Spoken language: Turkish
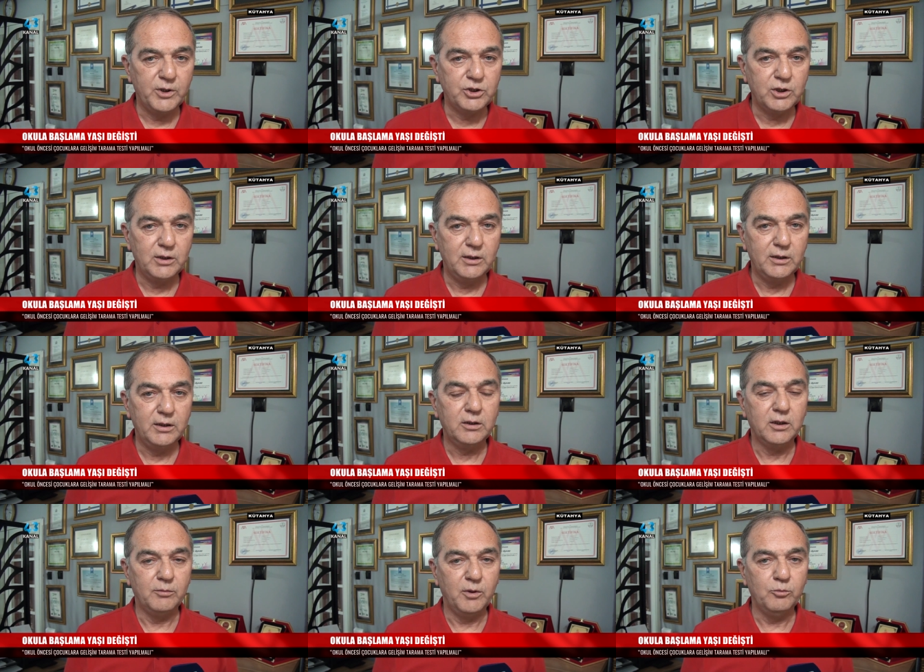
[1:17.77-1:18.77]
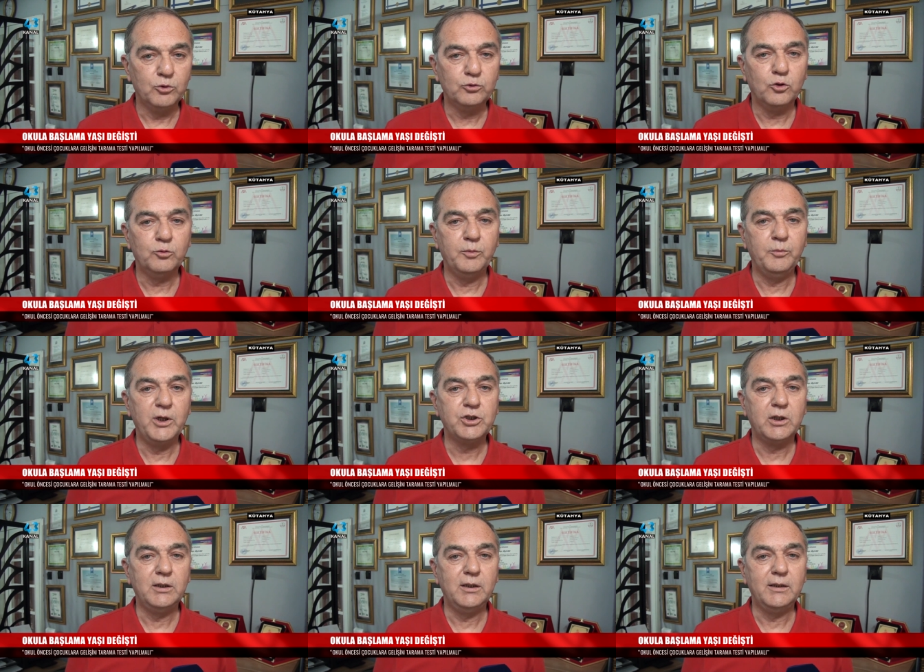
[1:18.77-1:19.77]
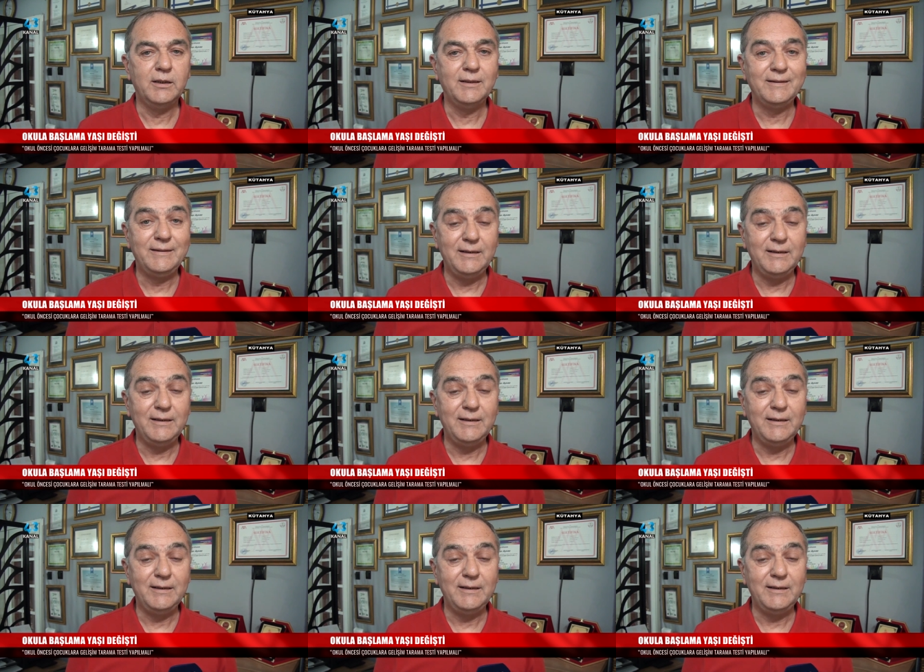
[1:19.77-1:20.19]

becerileri, kaba motor becerileri,